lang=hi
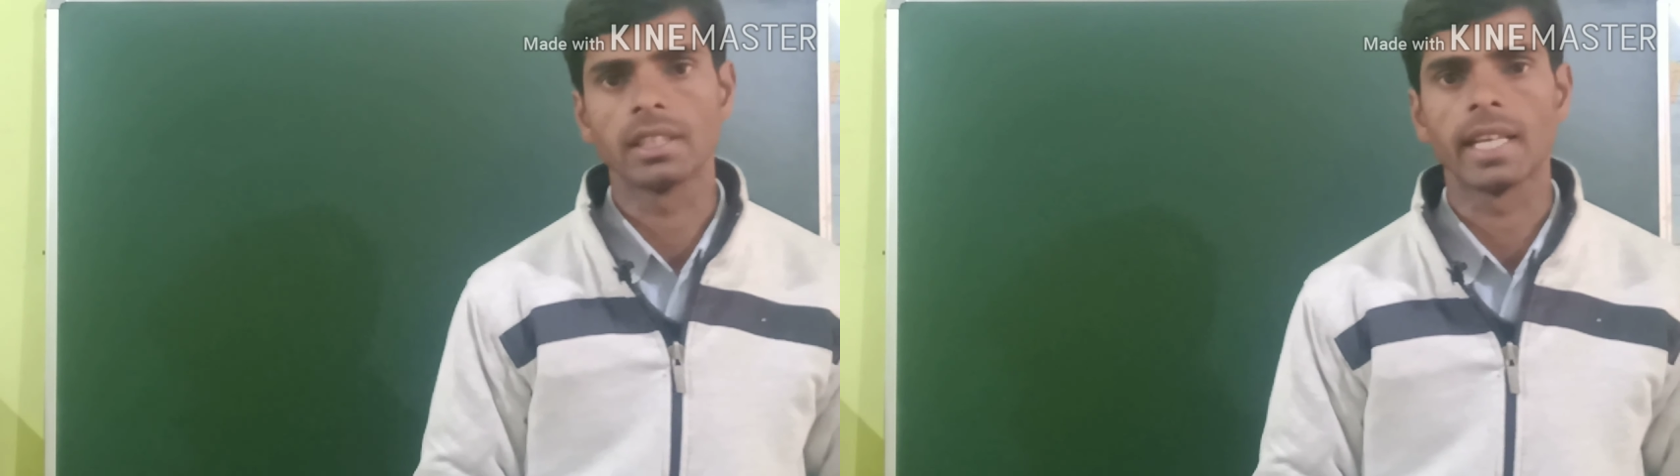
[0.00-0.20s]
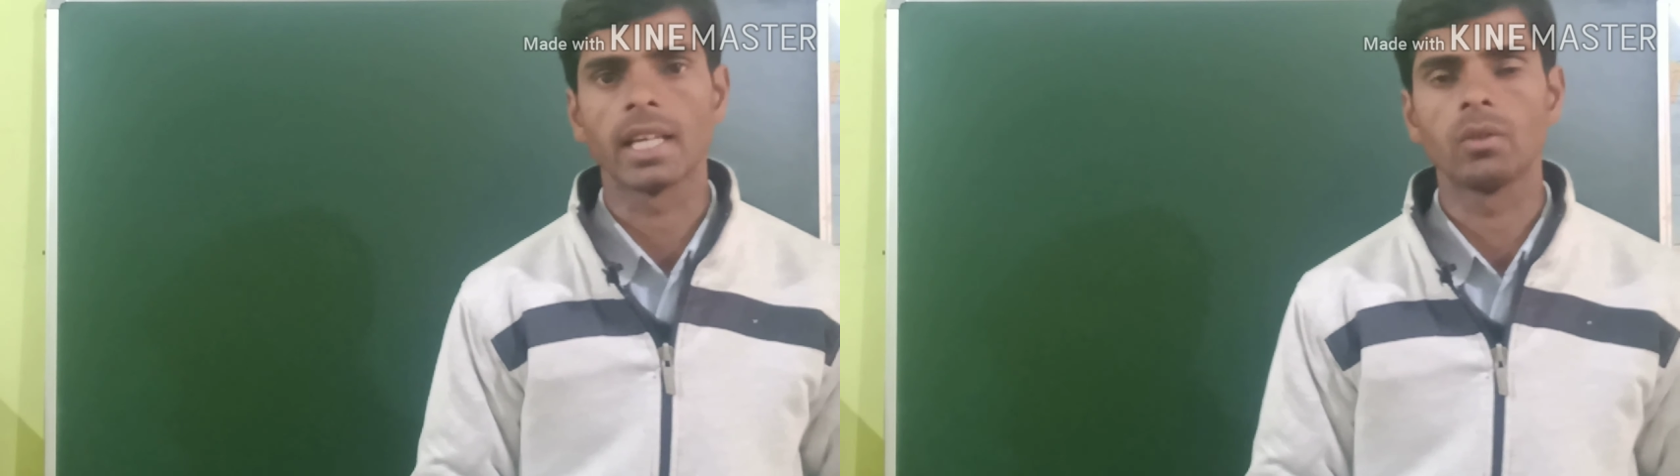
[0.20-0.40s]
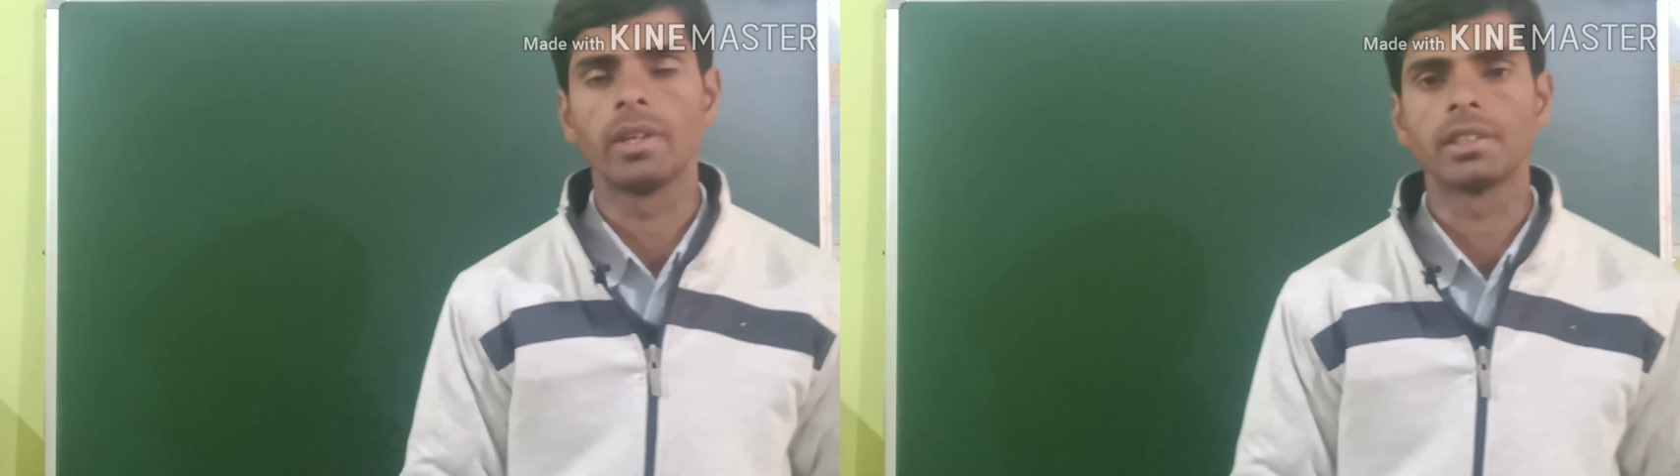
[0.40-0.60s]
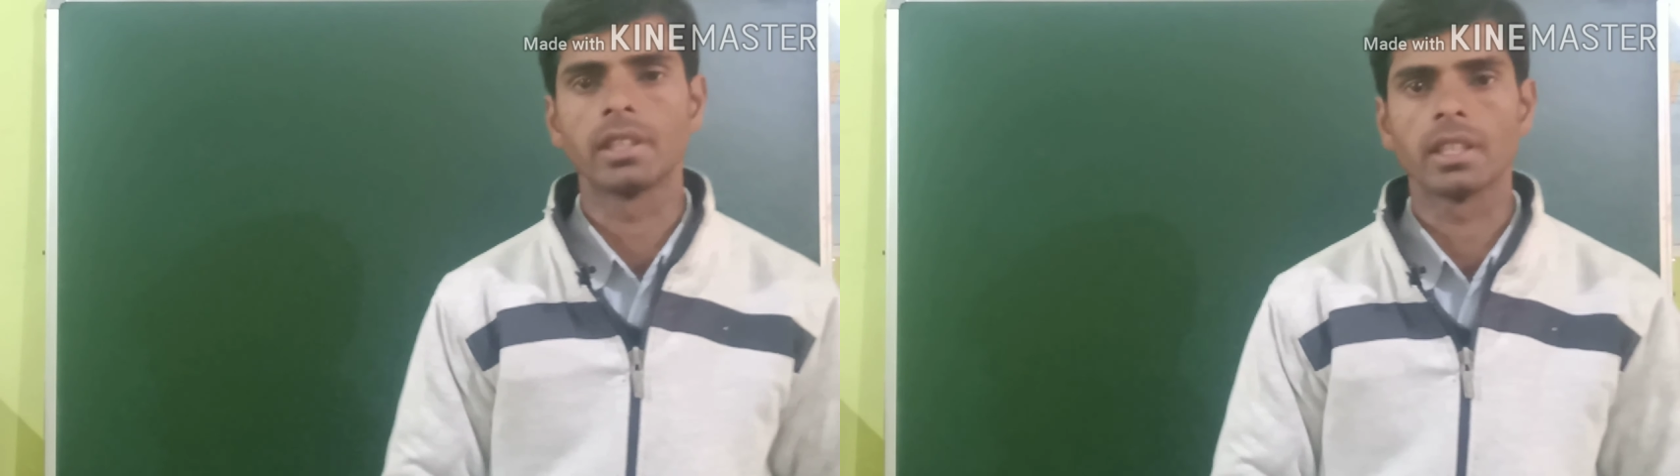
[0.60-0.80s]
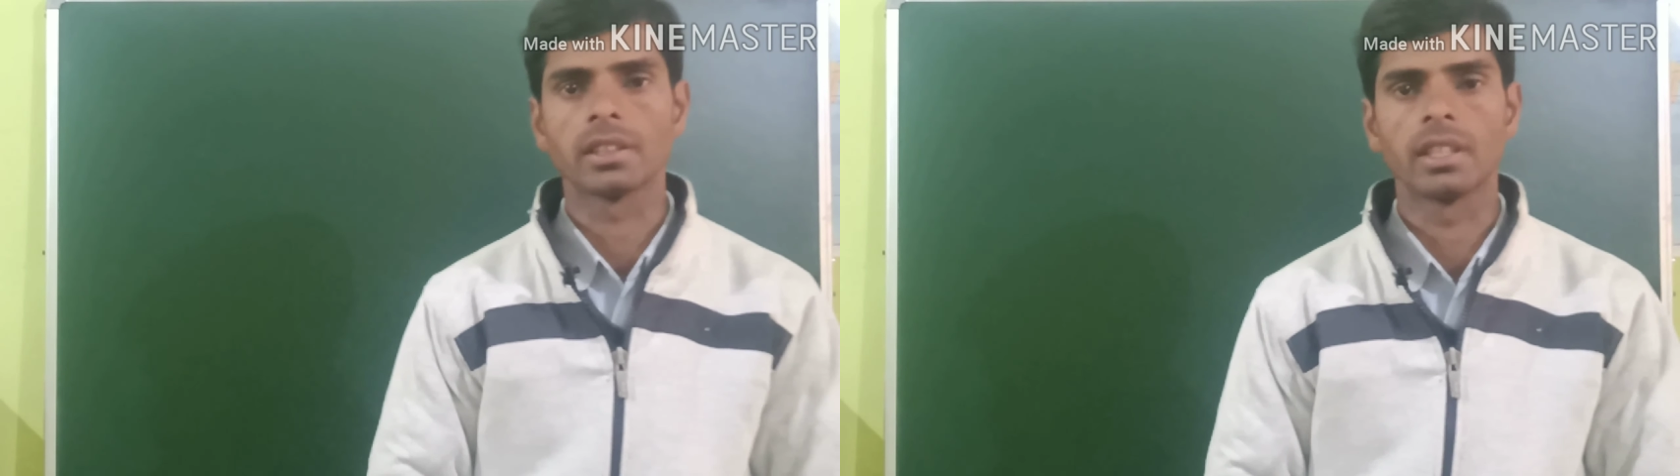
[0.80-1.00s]
है
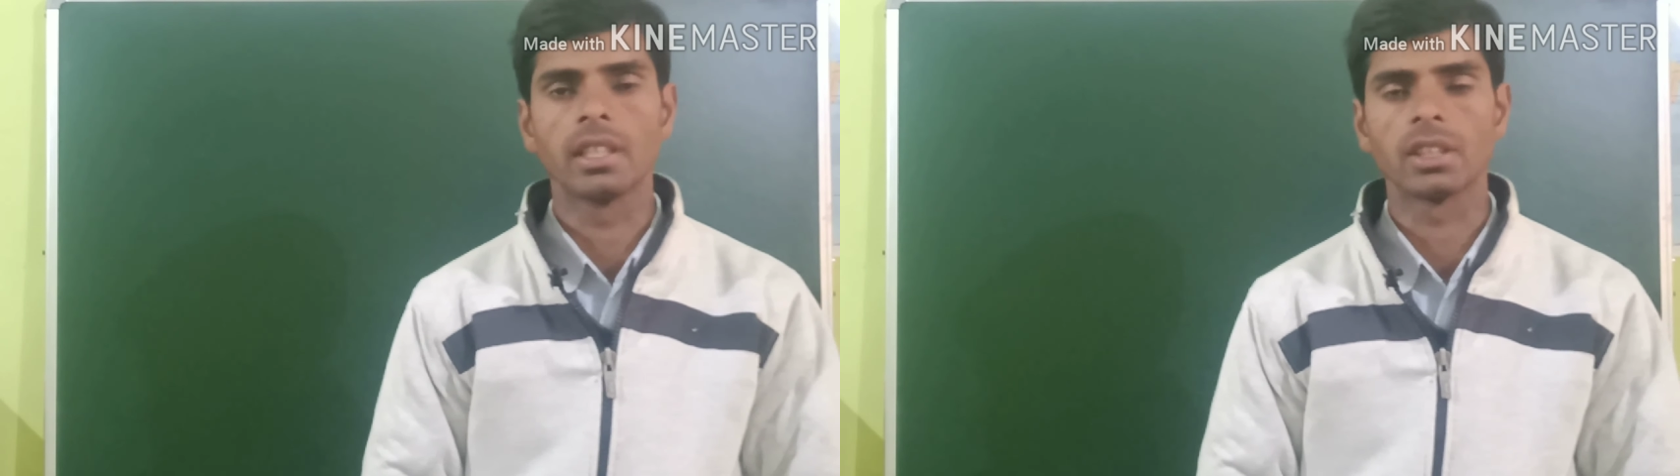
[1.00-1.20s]
साइक्लोएडिशन रिएक्शन है